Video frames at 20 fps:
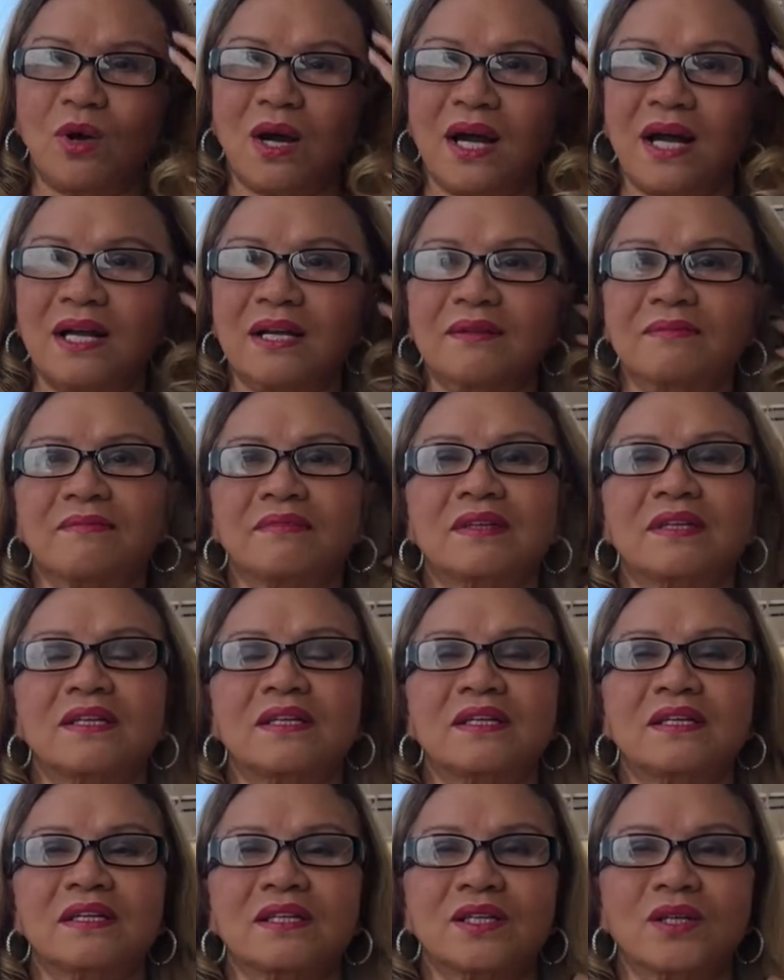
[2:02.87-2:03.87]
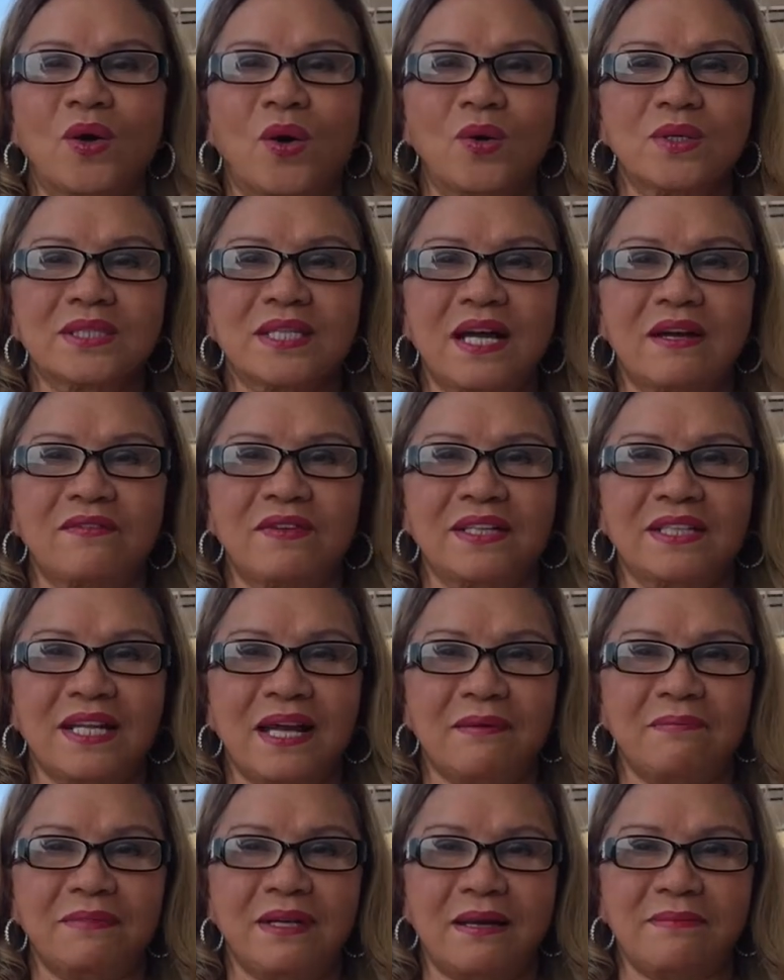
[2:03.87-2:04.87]
Hoa đổ sang Việt
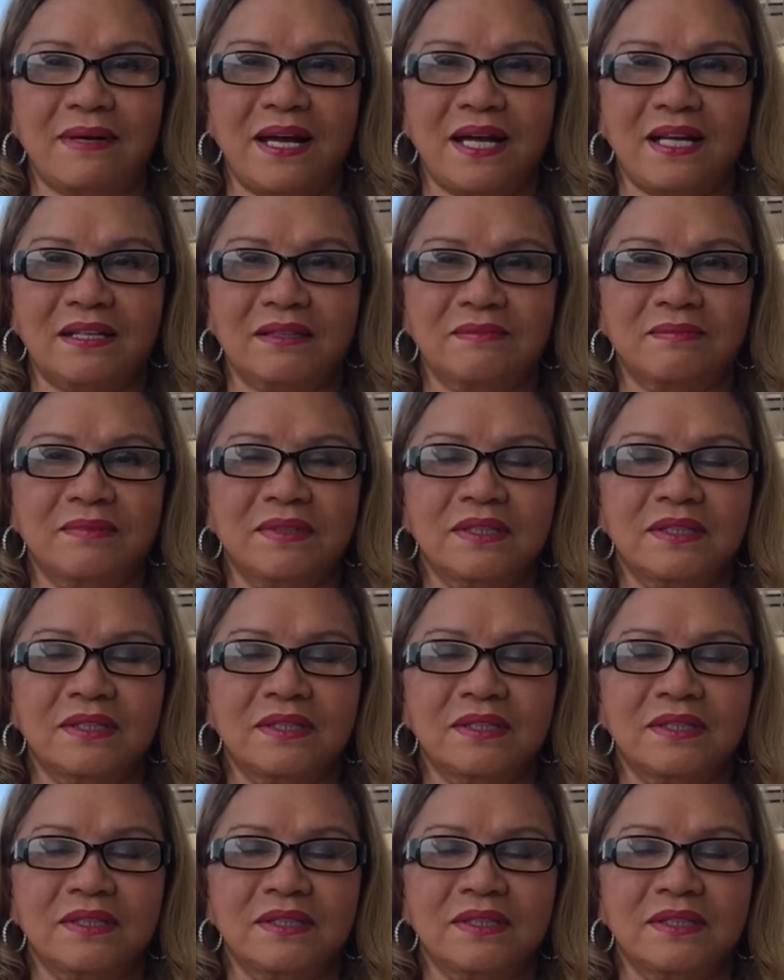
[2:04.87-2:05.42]
Nam làm ăn